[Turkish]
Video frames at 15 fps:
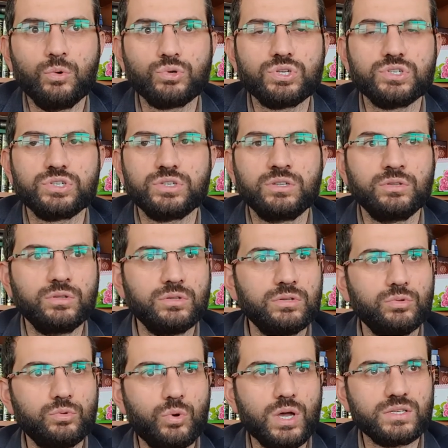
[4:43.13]
o kişinin
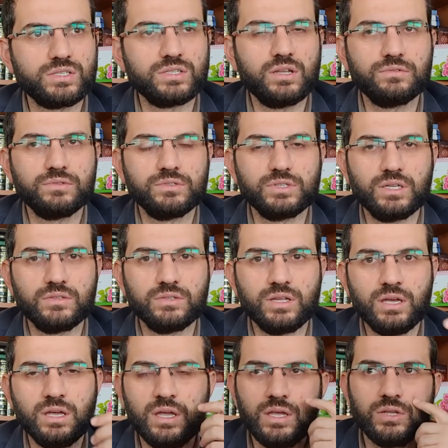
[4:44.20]
doğasına,
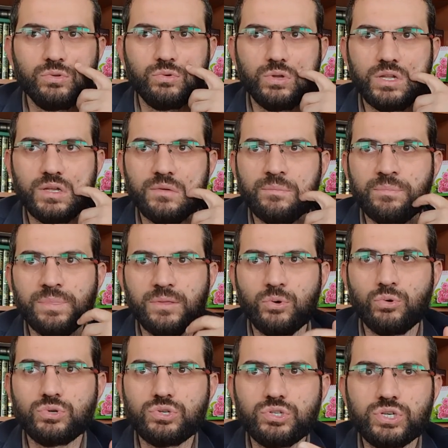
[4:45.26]
fıtratına göre
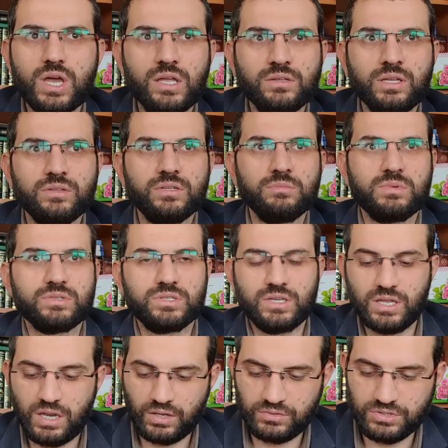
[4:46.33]
o kişiye anlatılması
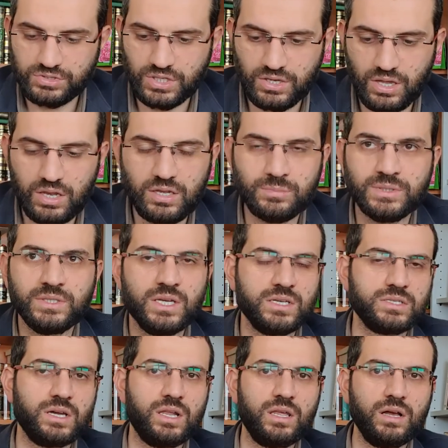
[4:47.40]
gerektiği işte kellimin
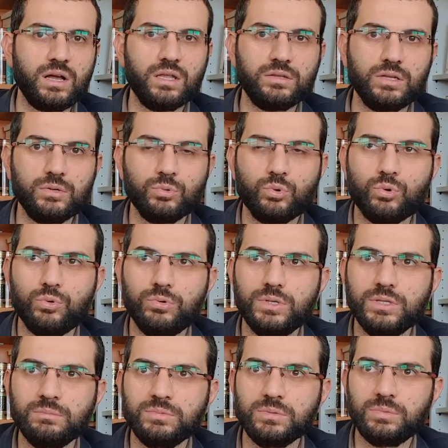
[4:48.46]
nas ala kadarı
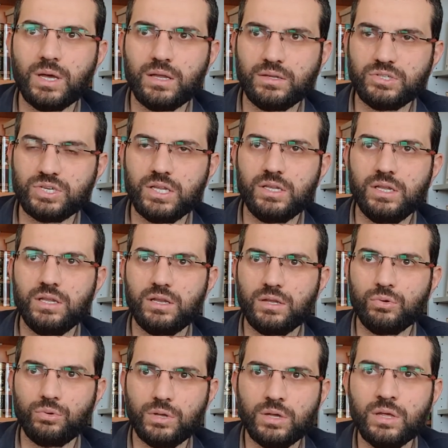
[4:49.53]
ukulihim gibi hani kellelere
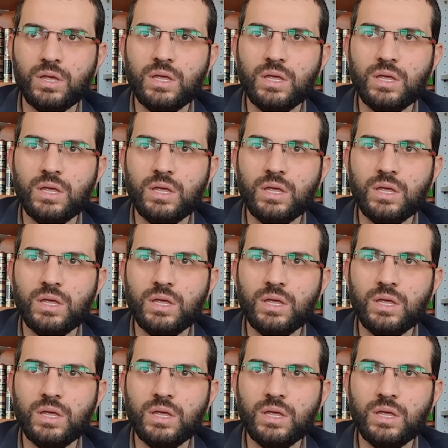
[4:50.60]
göre